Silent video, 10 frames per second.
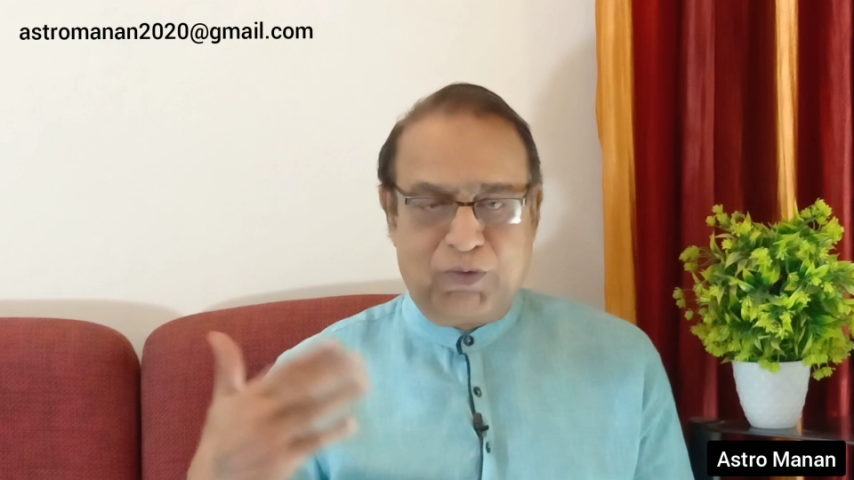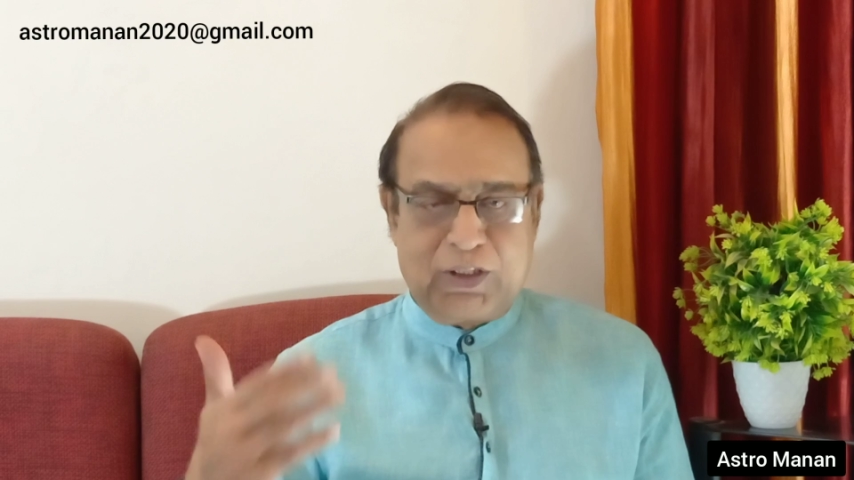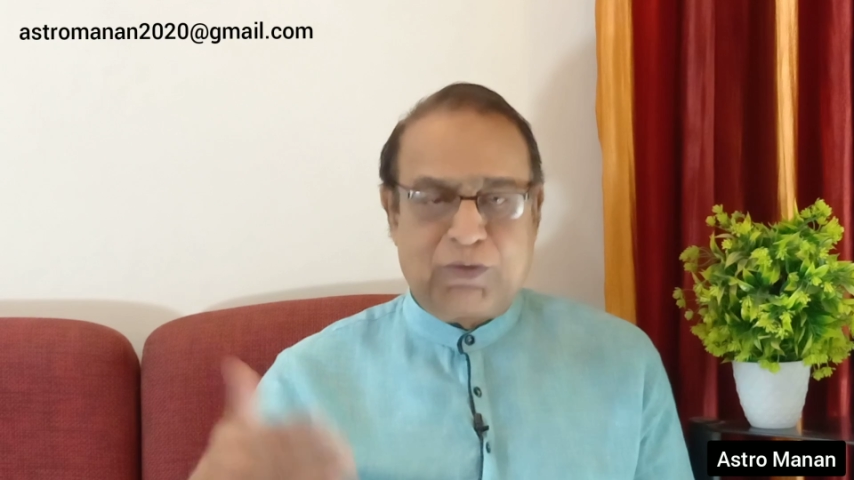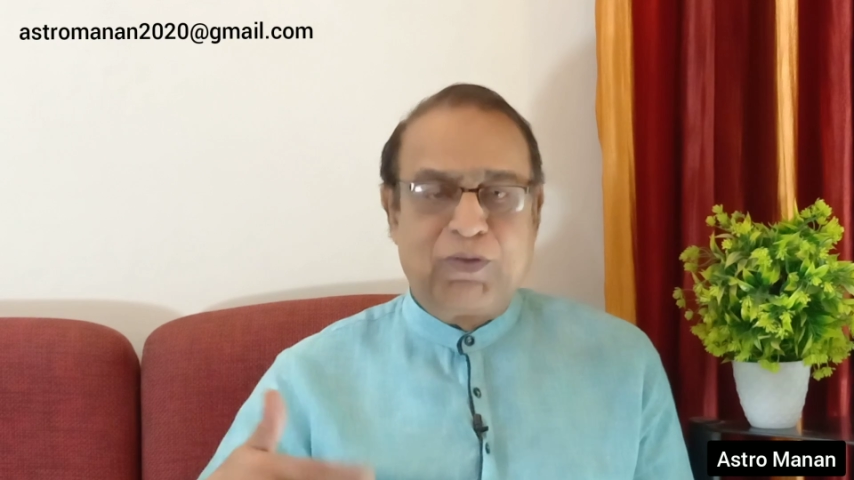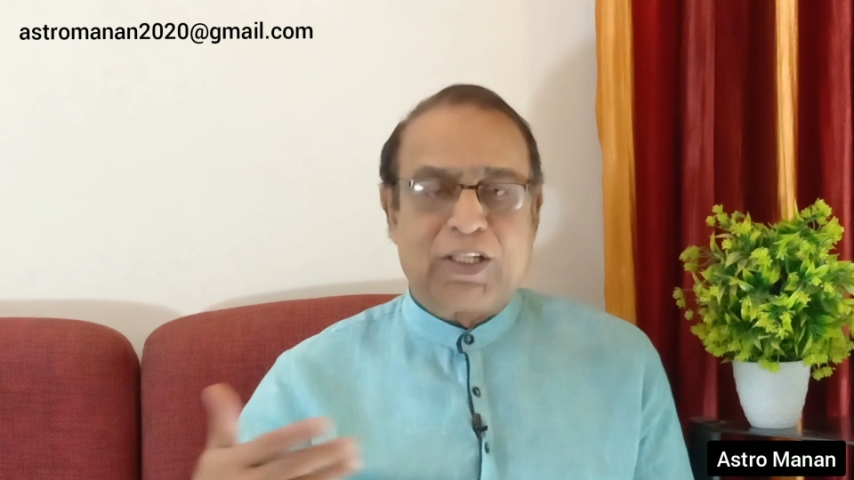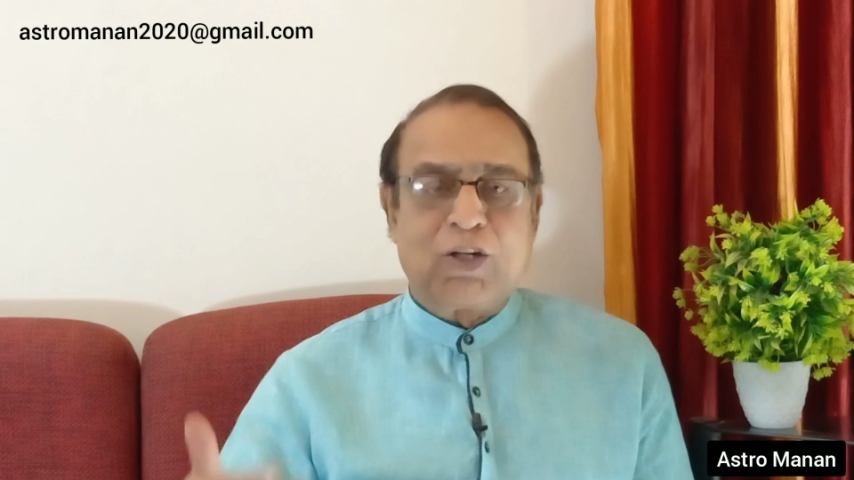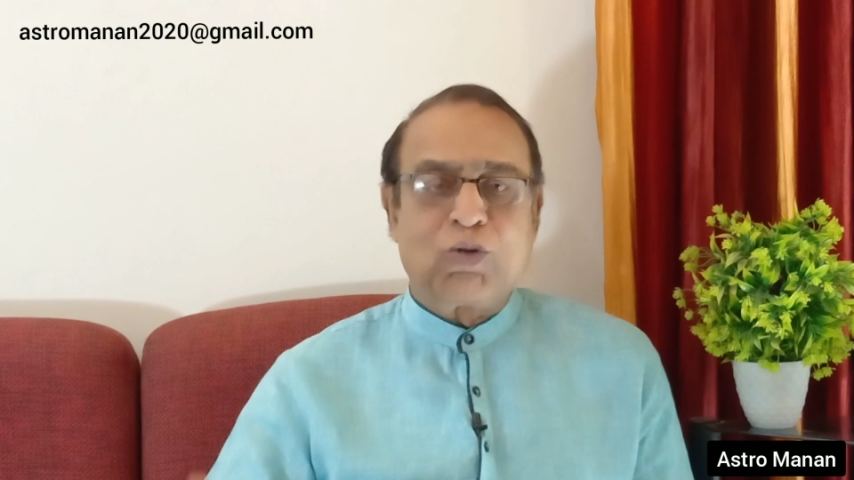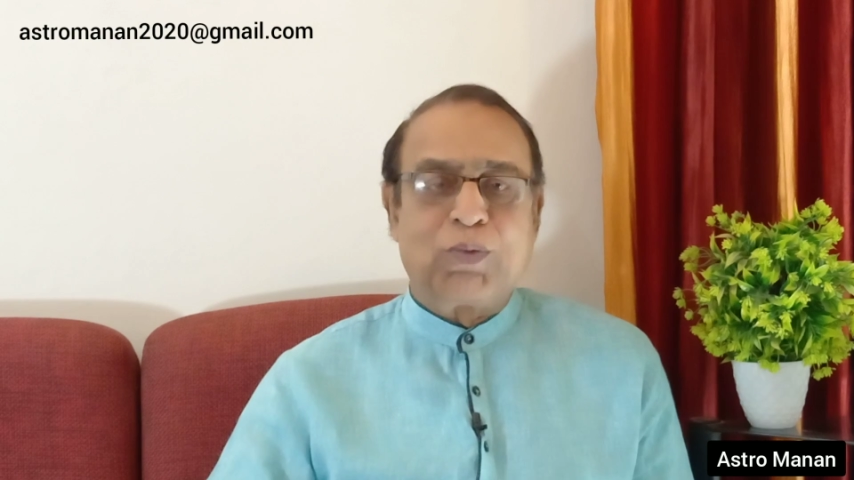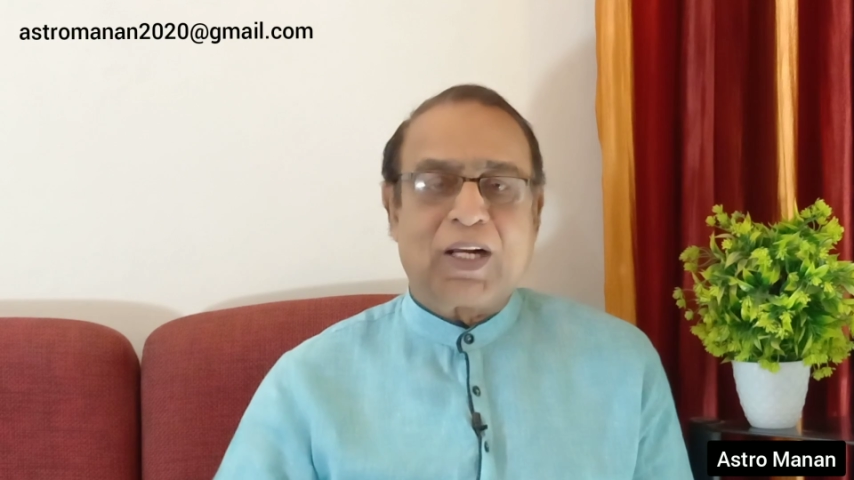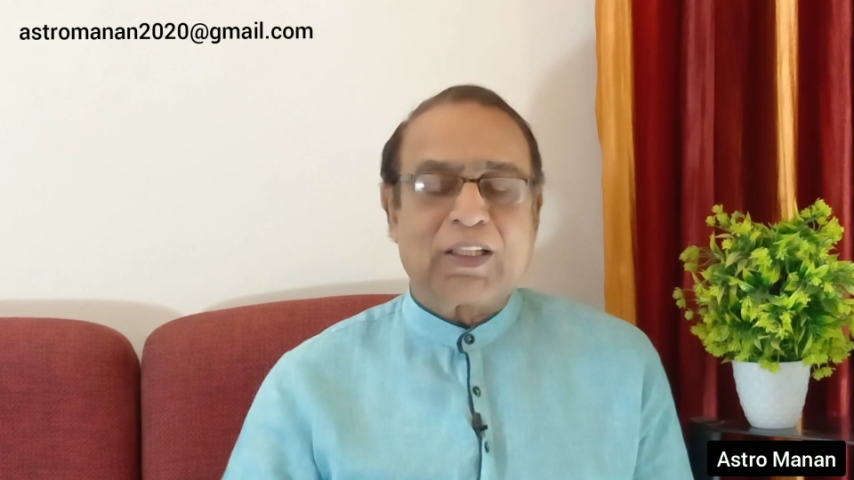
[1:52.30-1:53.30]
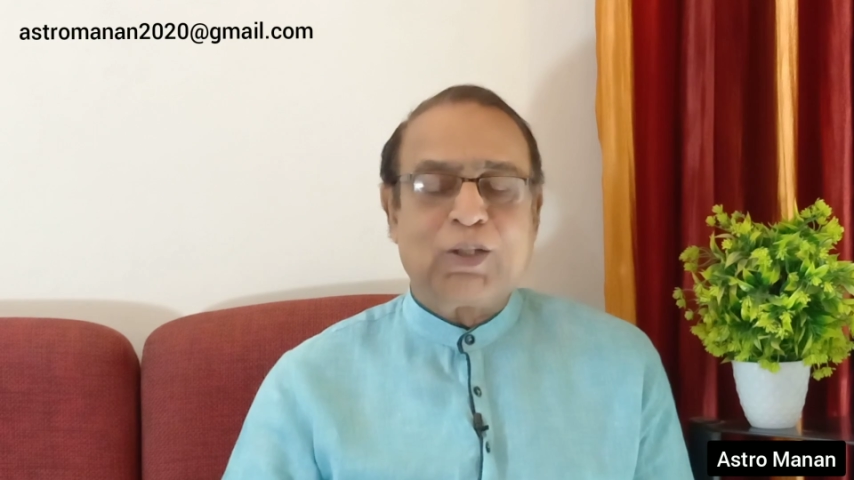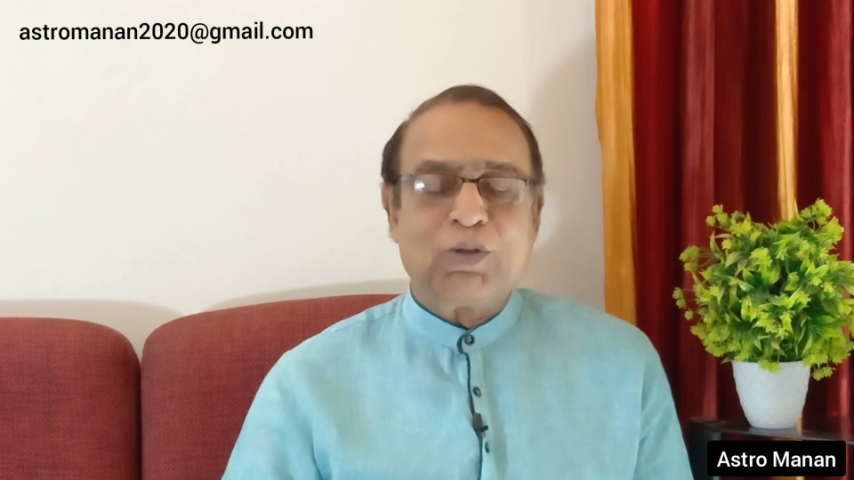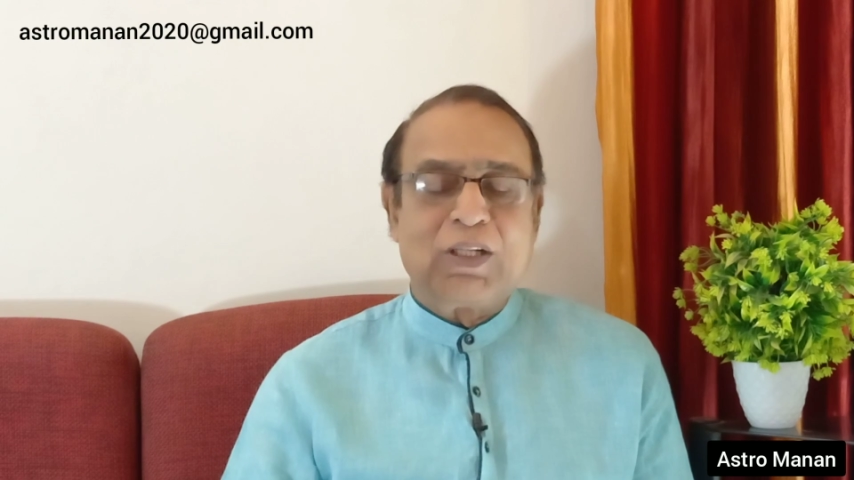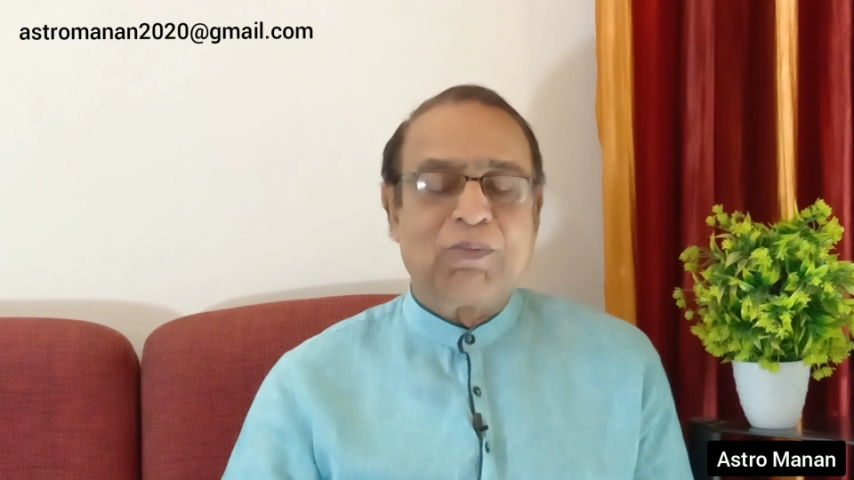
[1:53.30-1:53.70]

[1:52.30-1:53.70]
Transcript: इस विषय को बढ़ाते हुए